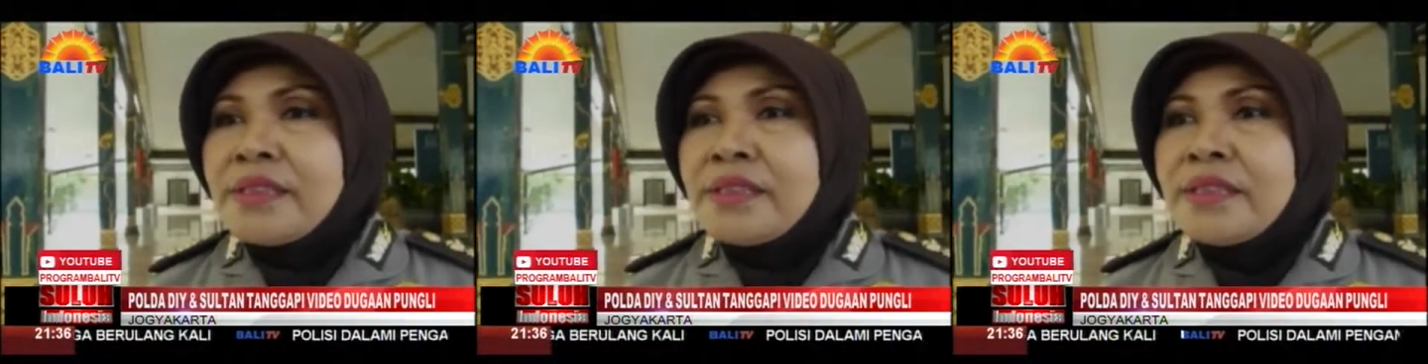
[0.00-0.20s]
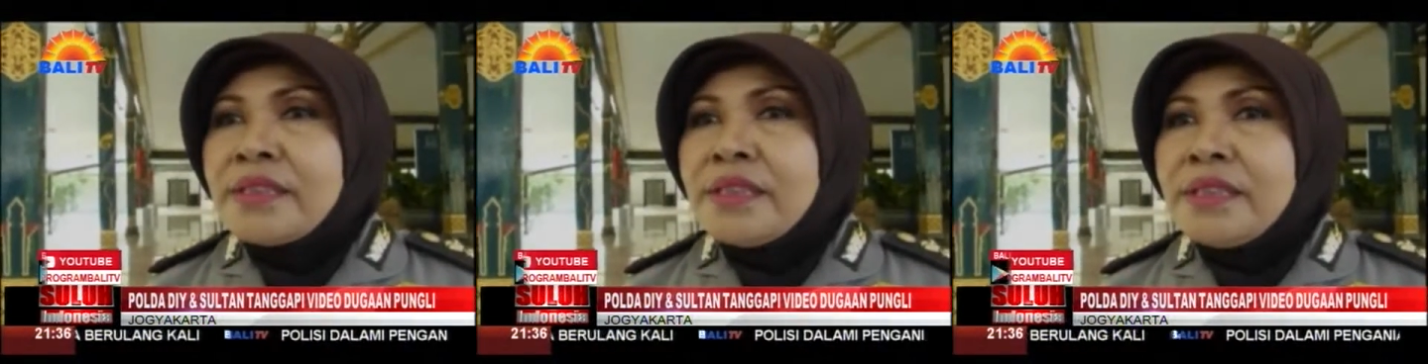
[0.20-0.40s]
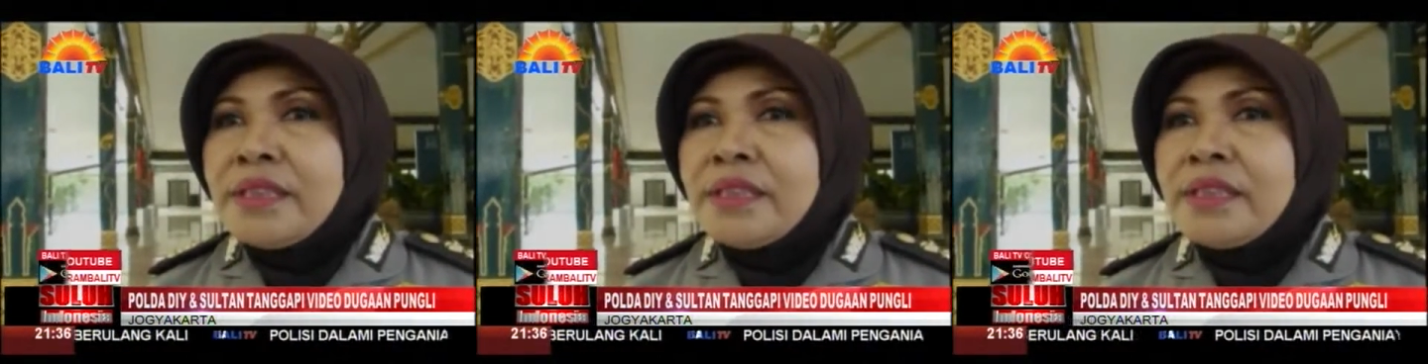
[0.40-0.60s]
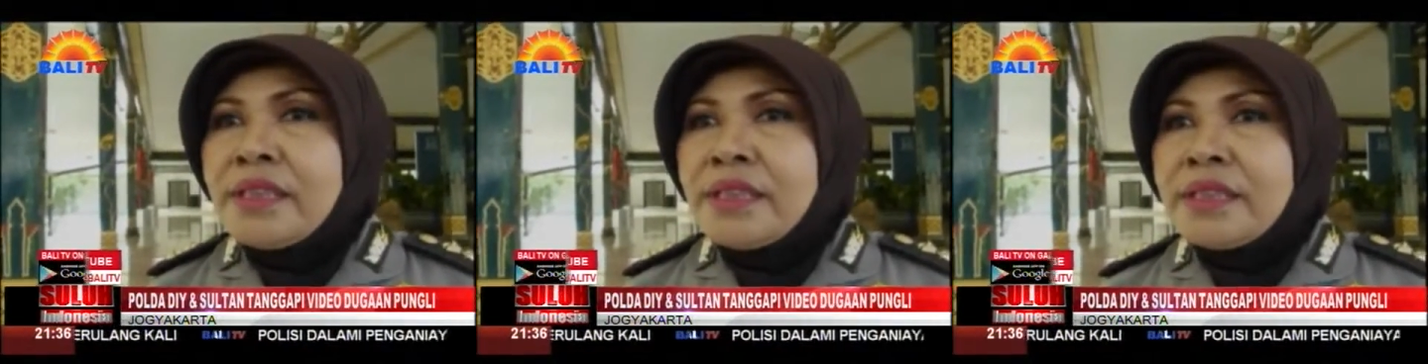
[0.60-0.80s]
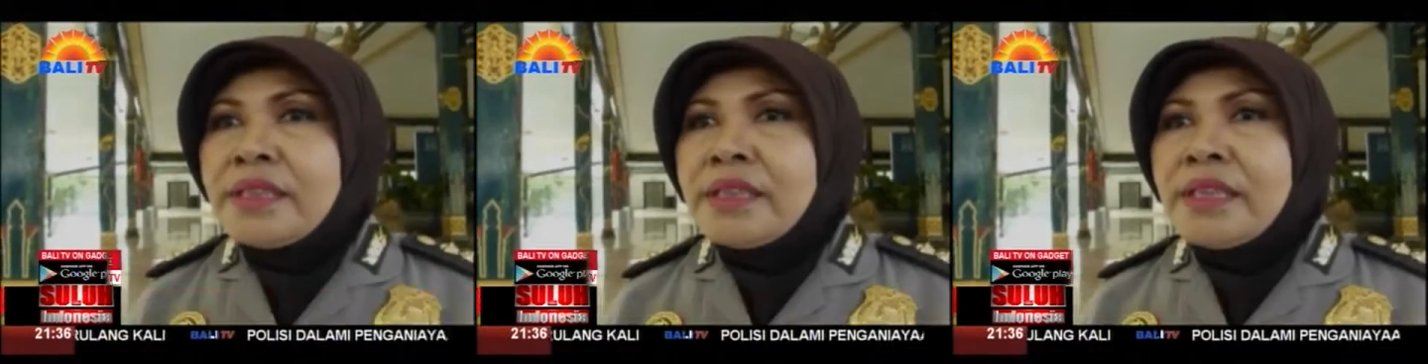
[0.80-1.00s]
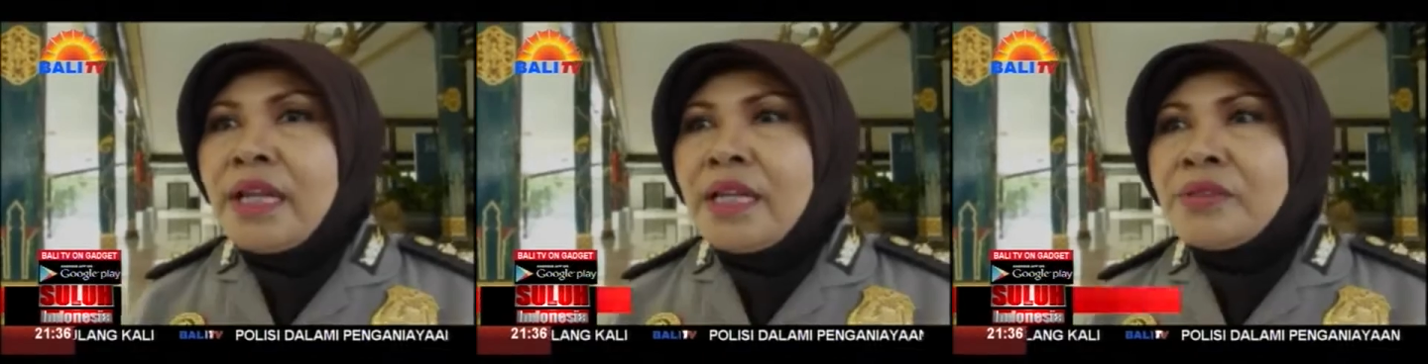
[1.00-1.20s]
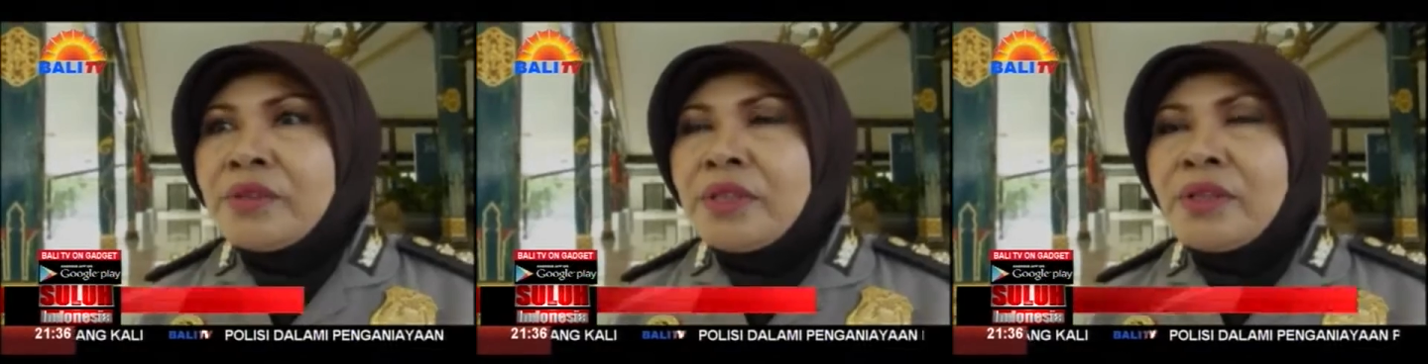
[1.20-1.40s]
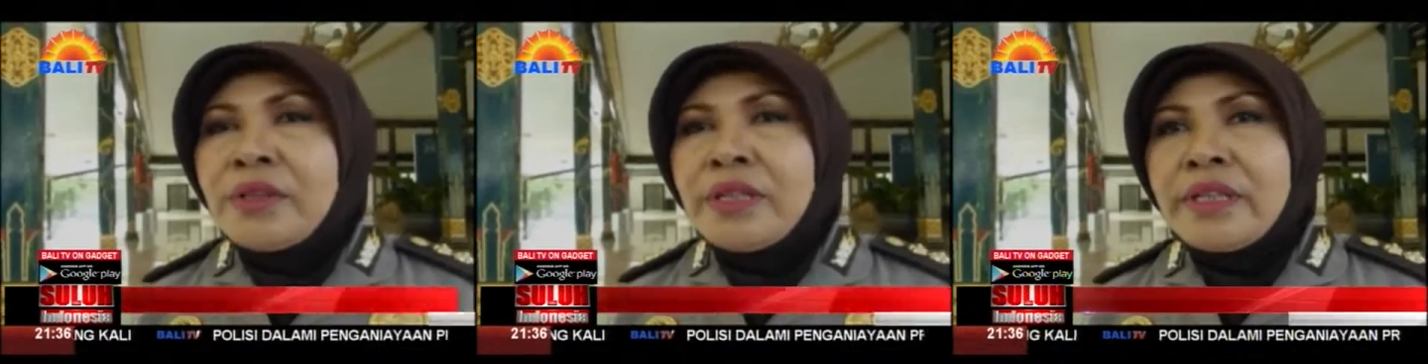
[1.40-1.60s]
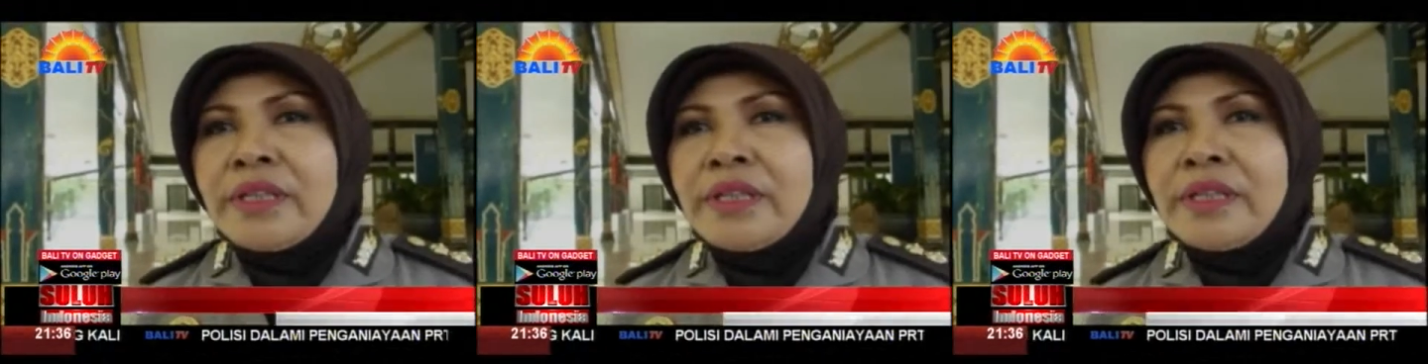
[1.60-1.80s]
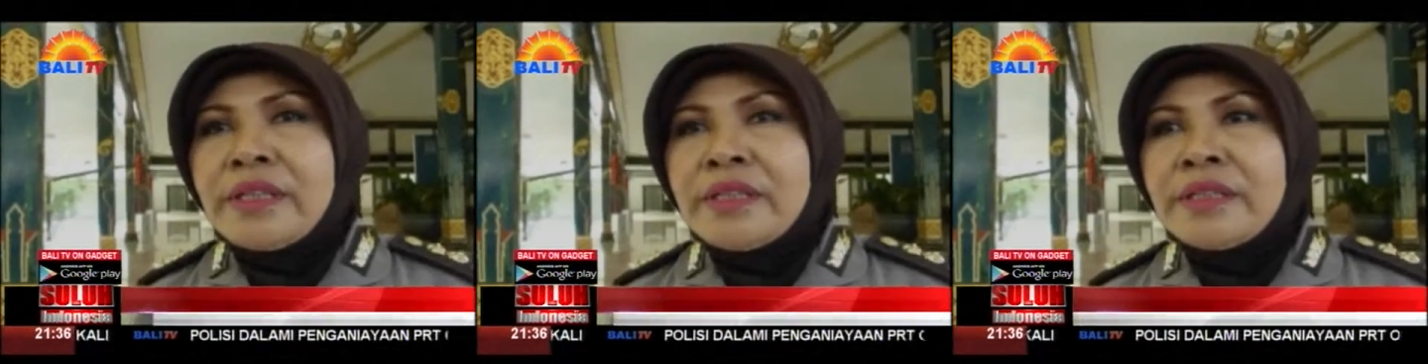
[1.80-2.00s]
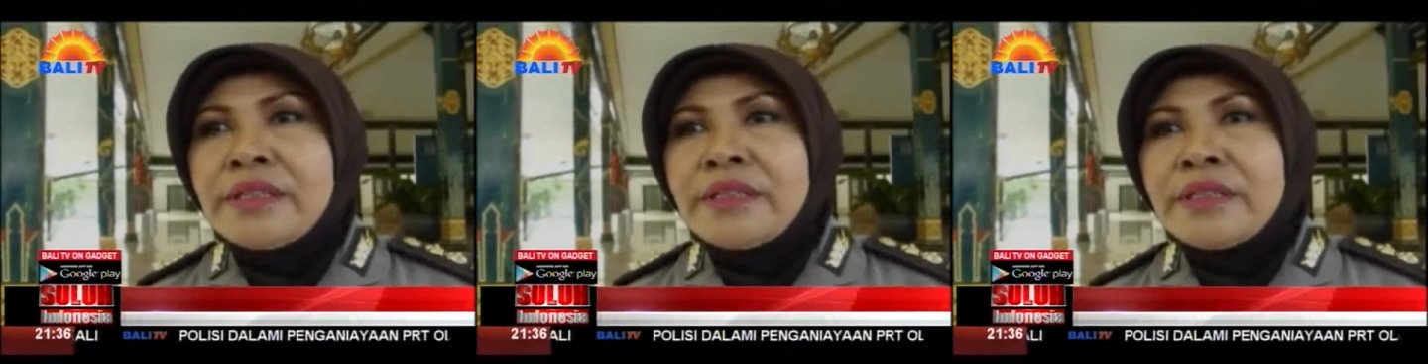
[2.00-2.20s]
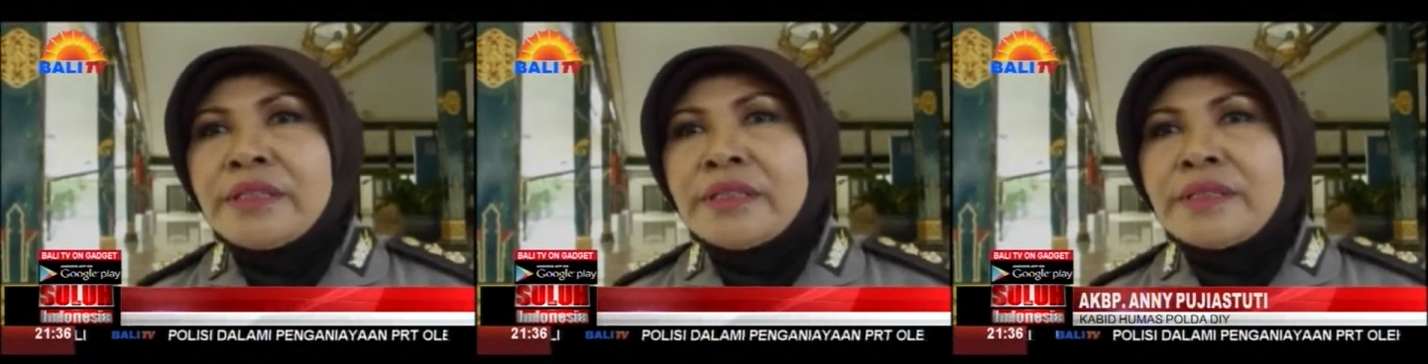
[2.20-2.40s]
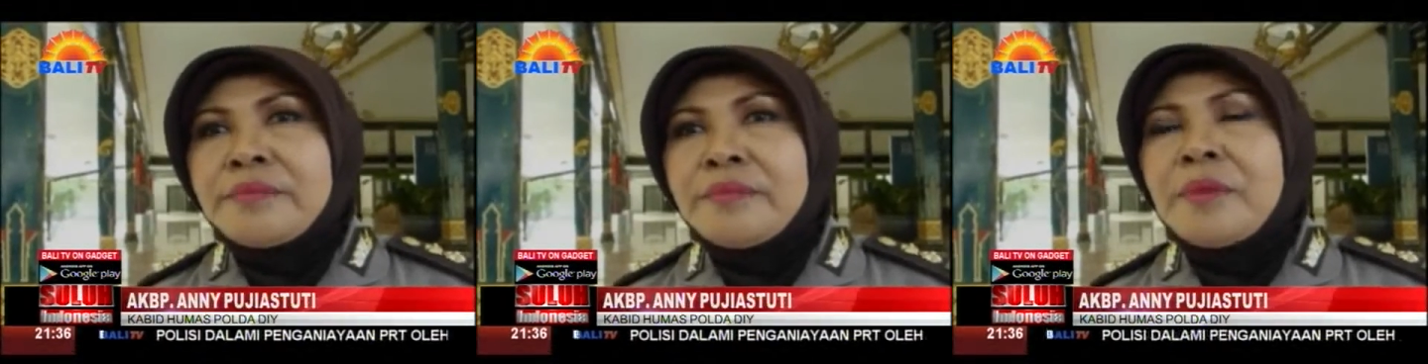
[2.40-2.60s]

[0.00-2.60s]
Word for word: eh, ini ditindaklanjuti oleh eh,